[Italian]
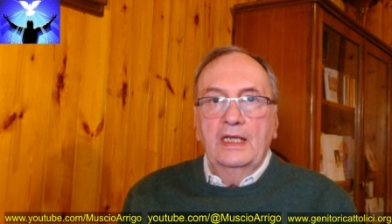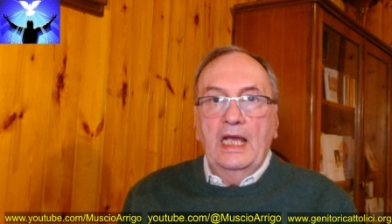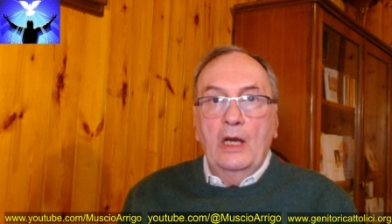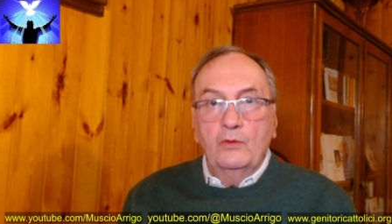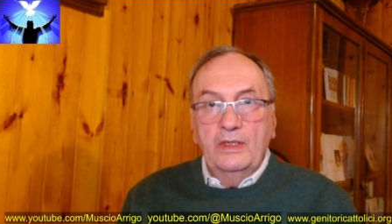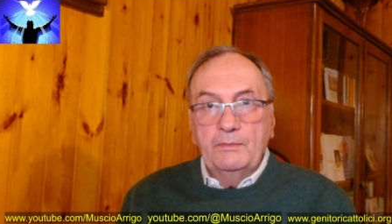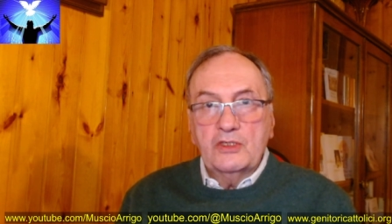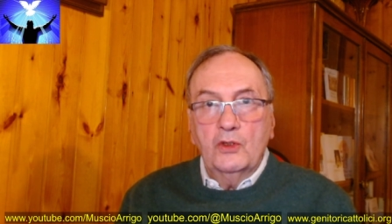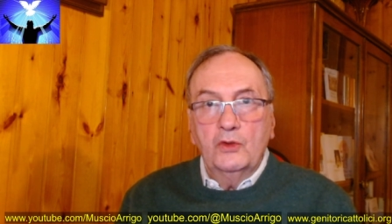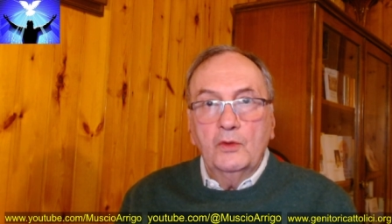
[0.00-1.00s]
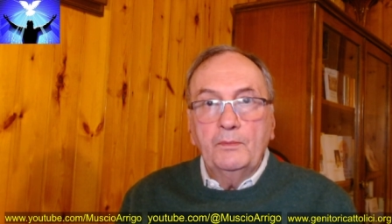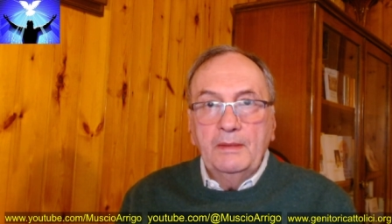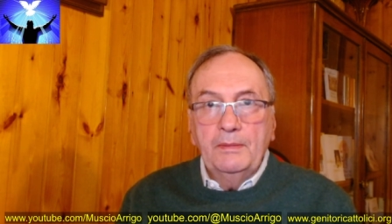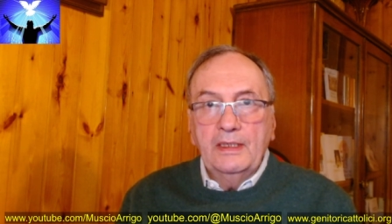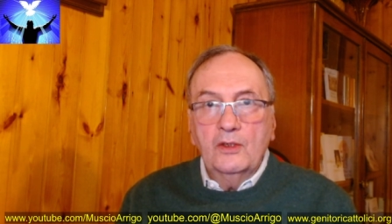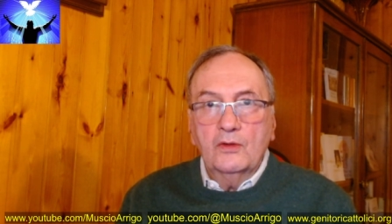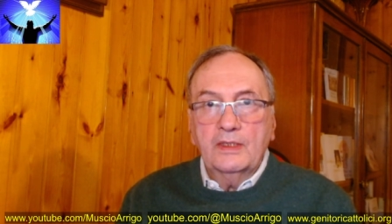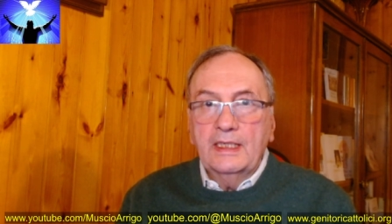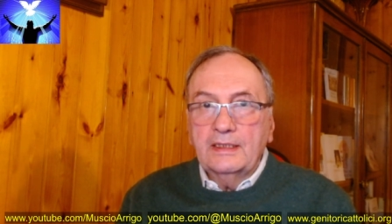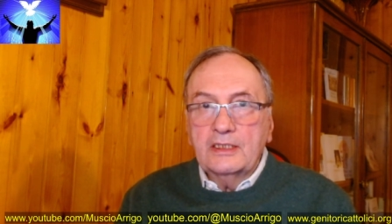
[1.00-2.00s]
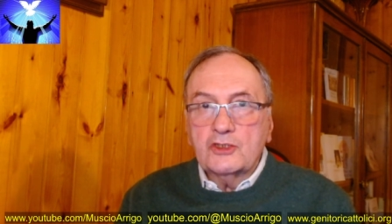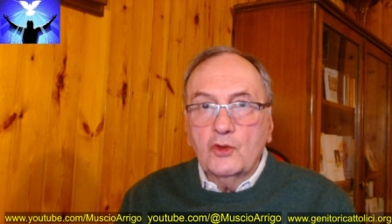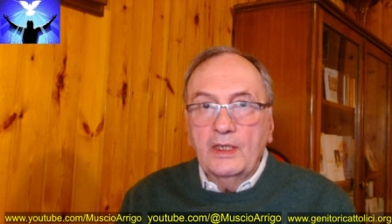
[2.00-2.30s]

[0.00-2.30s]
A un episodio biblico che adesso